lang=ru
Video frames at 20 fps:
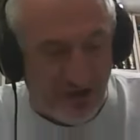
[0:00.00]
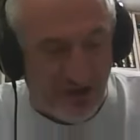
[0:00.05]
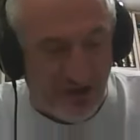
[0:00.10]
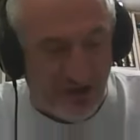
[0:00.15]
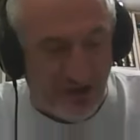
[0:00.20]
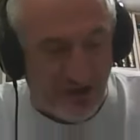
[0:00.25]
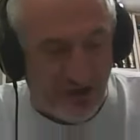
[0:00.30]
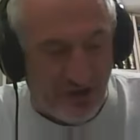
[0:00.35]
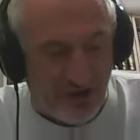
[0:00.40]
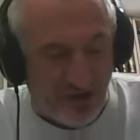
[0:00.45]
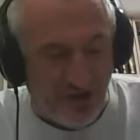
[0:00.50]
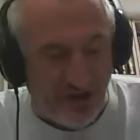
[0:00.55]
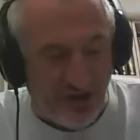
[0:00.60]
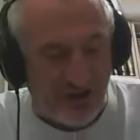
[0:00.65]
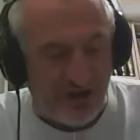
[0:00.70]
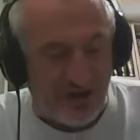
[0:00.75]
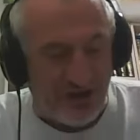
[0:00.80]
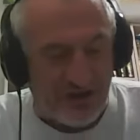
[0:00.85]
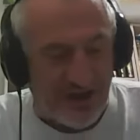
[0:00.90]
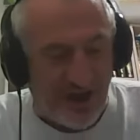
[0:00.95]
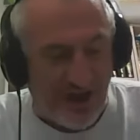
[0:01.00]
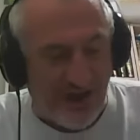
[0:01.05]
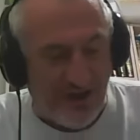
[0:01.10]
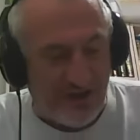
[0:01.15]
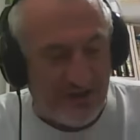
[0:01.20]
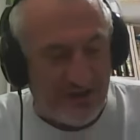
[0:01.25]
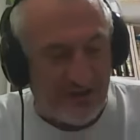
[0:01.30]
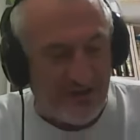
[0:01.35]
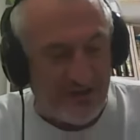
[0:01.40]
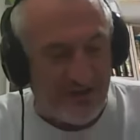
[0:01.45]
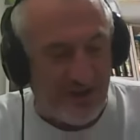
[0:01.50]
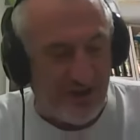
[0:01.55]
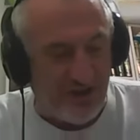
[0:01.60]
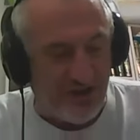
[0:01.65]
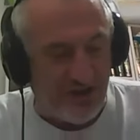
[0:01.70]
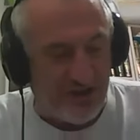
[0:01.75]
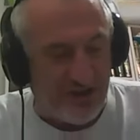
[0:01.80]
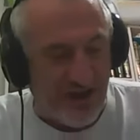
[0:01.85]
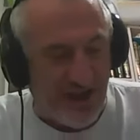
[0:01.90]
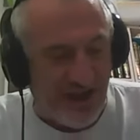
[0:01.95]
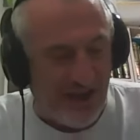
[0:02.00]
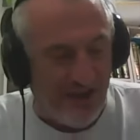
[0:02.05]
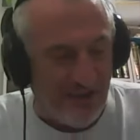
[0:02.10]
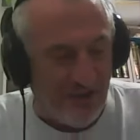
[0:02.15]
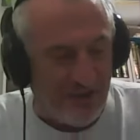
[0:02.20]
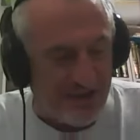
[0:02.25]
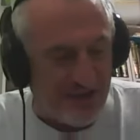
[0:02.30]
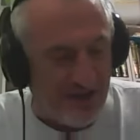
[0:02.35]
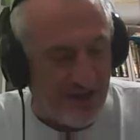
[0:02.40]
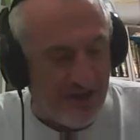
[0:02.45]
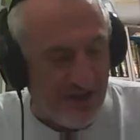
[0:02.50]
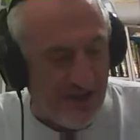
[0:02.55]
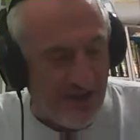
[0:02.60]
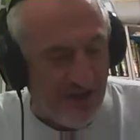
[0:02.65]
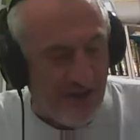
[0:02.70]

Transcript: счет, счет, считаются, все считаются.